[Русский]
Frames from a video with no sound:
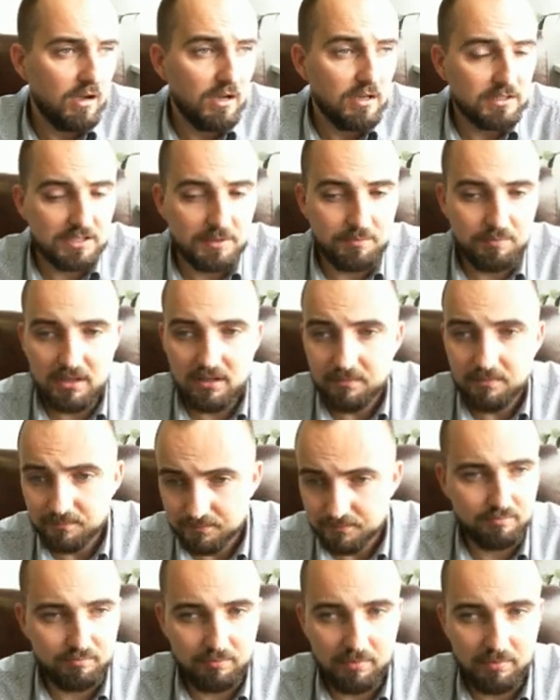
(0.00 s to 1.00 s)
Теперь
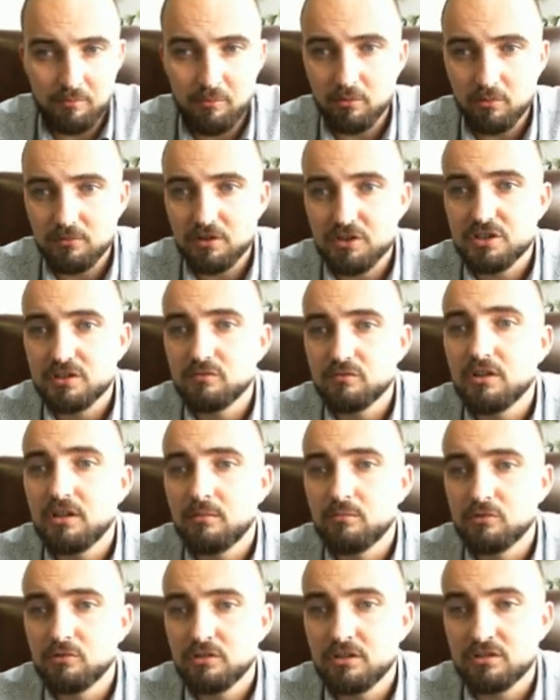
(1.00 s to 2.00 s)
поймем, для чего
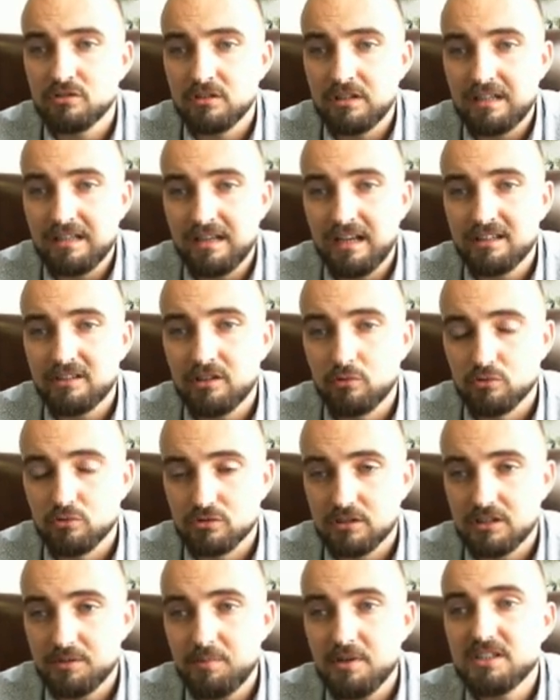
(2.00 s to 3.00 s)
нам это
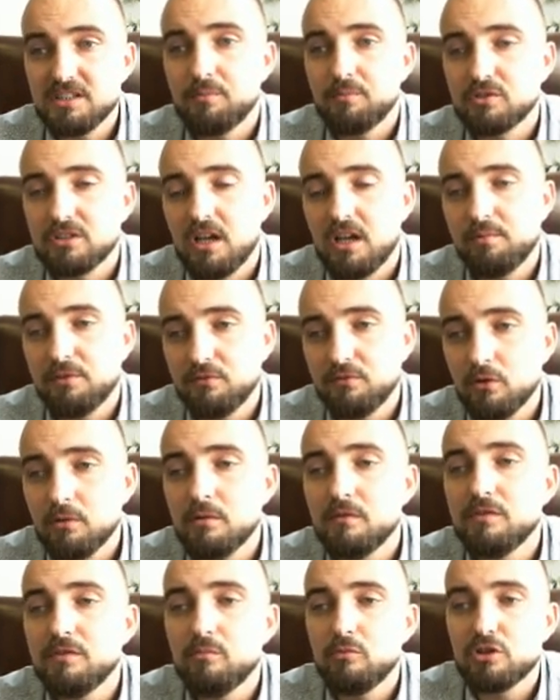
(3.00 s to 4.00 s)
нужно. Теперь, запуская платформу,
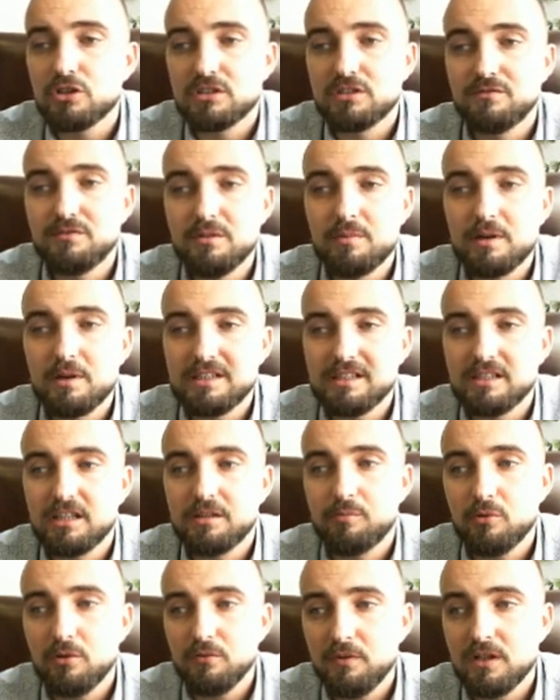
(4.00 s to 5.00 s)
вы можете выбрать этот
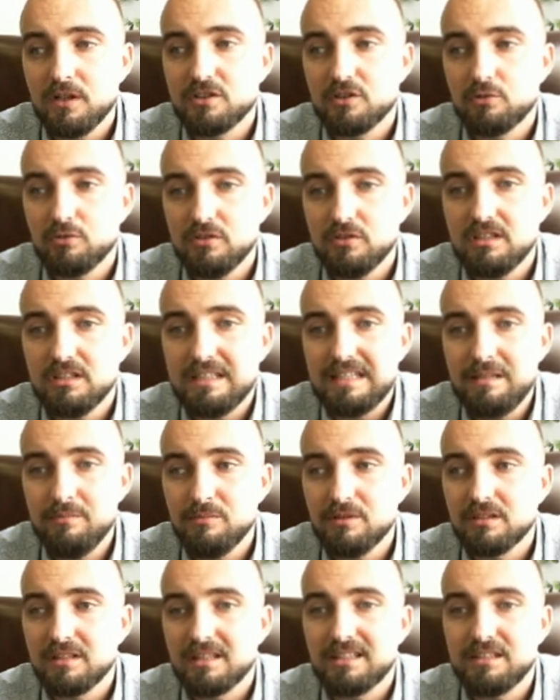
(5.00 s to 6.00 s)
профиль и загрузить
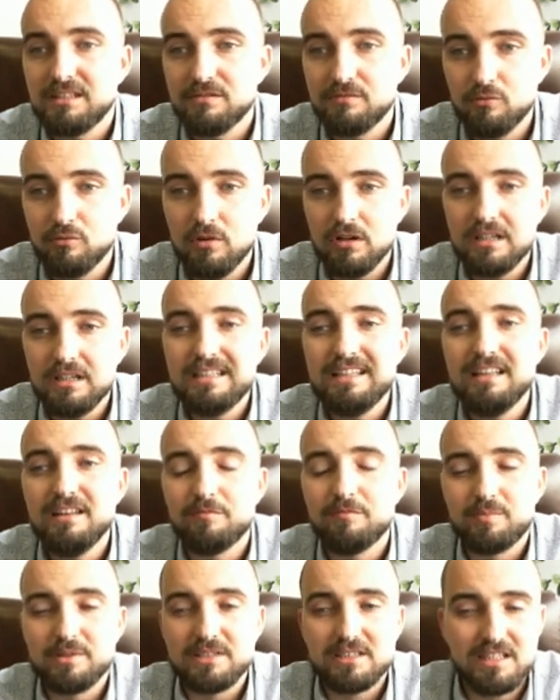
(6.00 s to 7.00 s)
именно его или
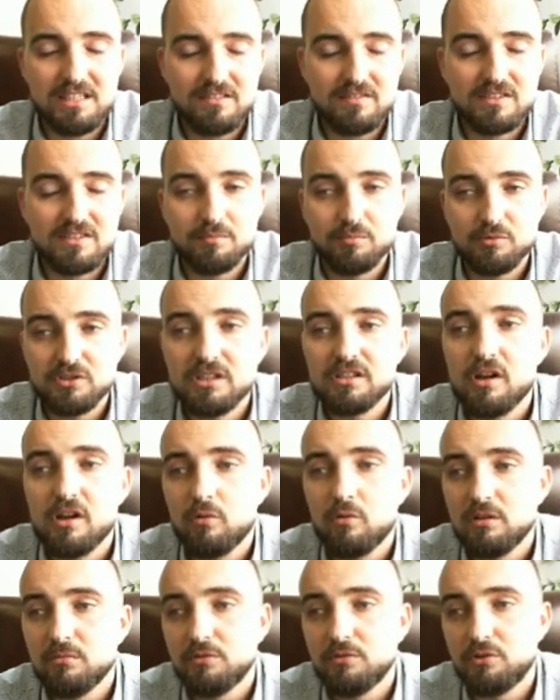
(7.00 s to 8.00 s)
впоследствии запустить
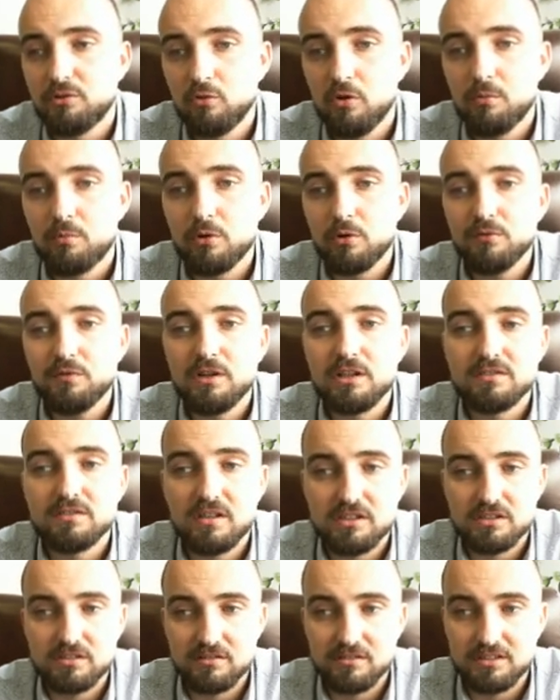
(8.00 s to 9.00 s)
какой-либо другой профиль из
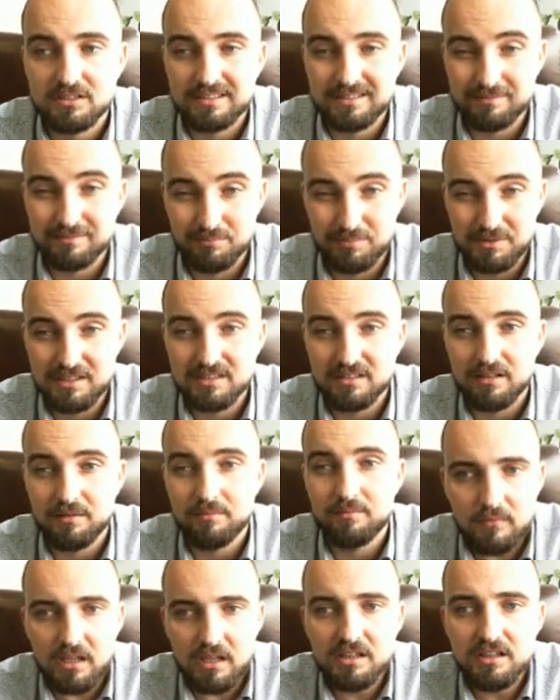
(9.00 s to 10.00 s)
вашего списка.
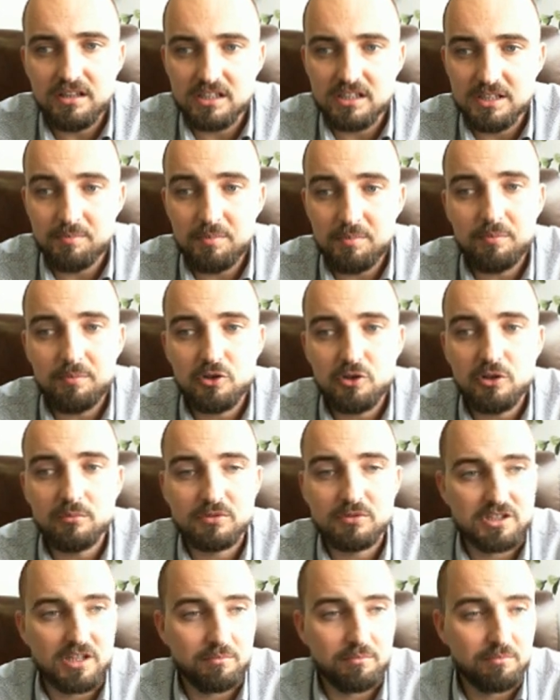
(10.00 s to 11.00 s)
Итак, теперь перейдем
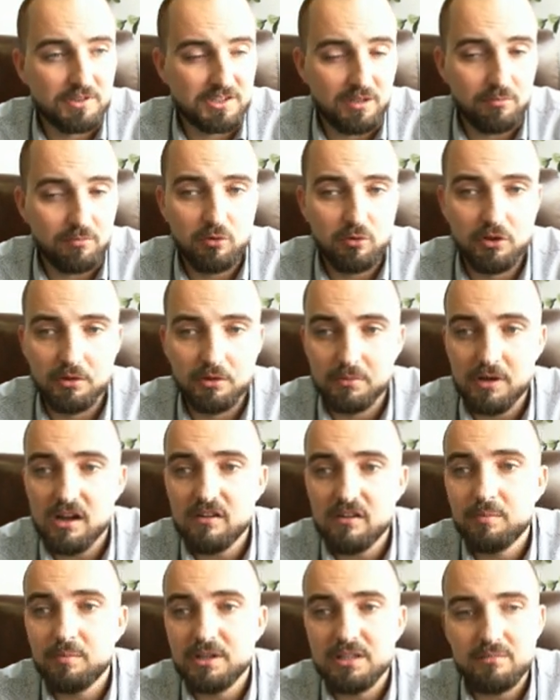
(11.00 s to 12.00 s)
к шаблонам. Как
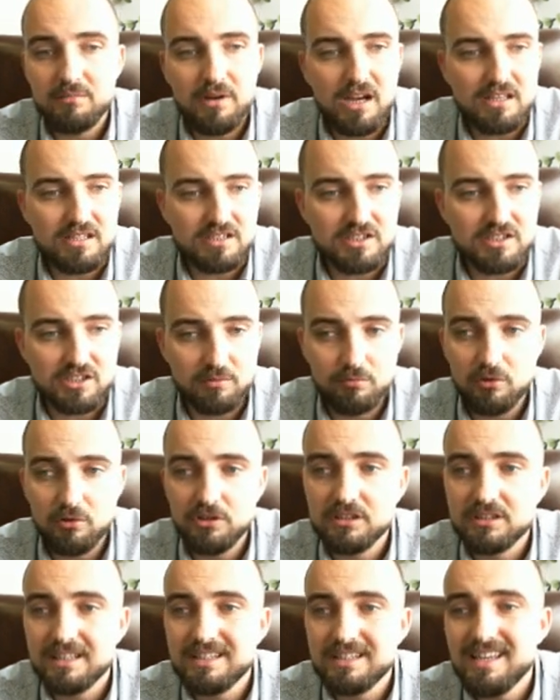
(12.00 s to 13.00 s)
вы понимаете, шаблон
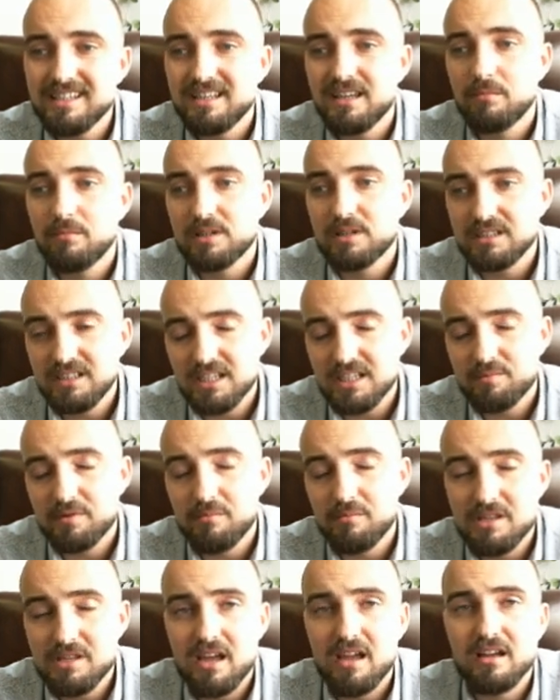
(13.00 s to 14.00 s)
это некий образец,
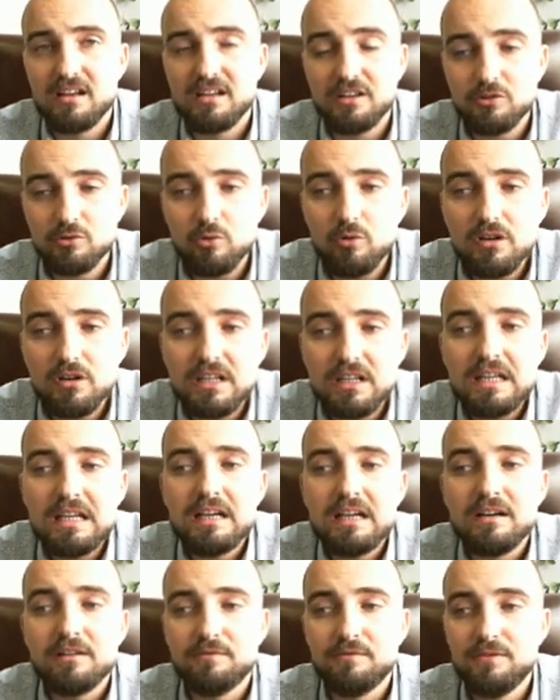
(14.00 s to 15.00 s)
применяя который
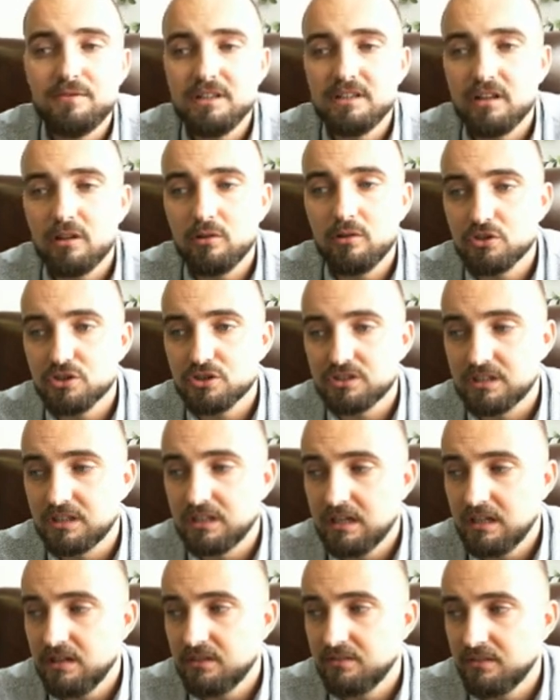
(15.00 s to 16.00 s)
вы наложите
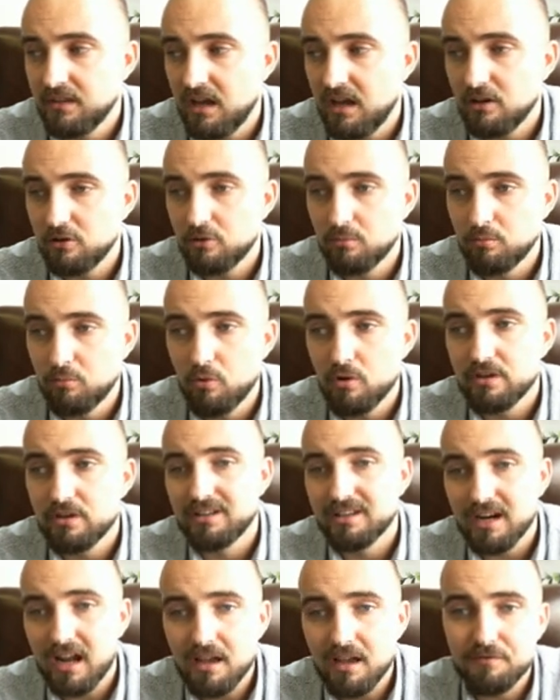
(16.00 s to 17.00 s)
на любой
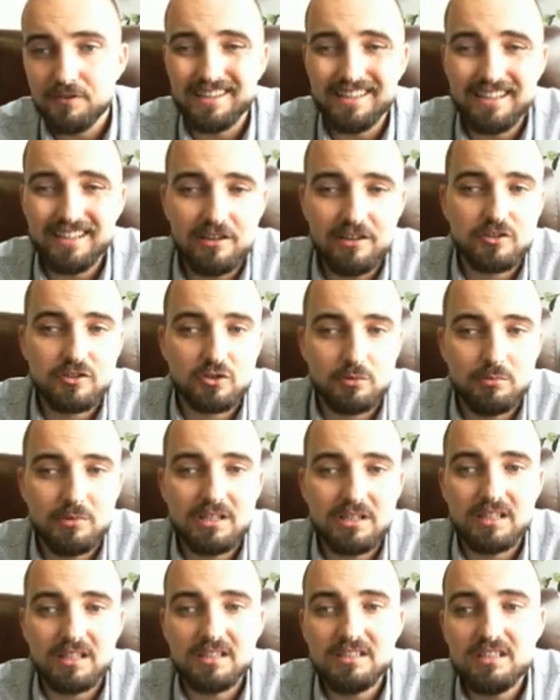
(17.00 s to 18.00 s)
график или
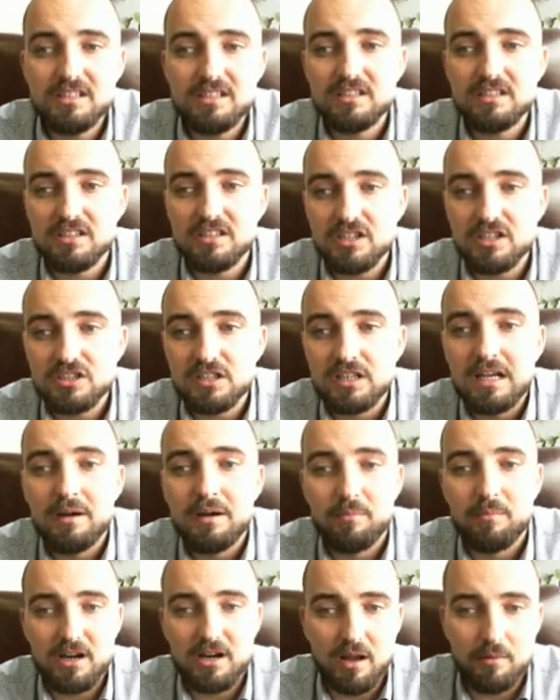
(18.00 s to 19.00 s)
инструмент одни и те же
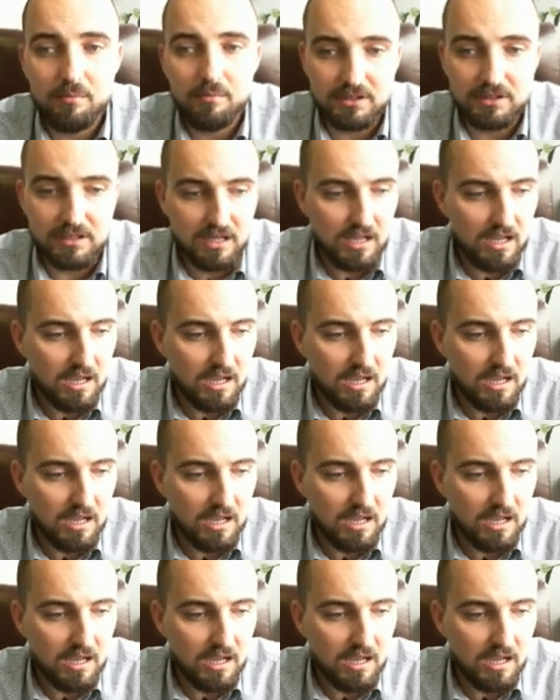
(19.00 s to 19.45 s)
параметры.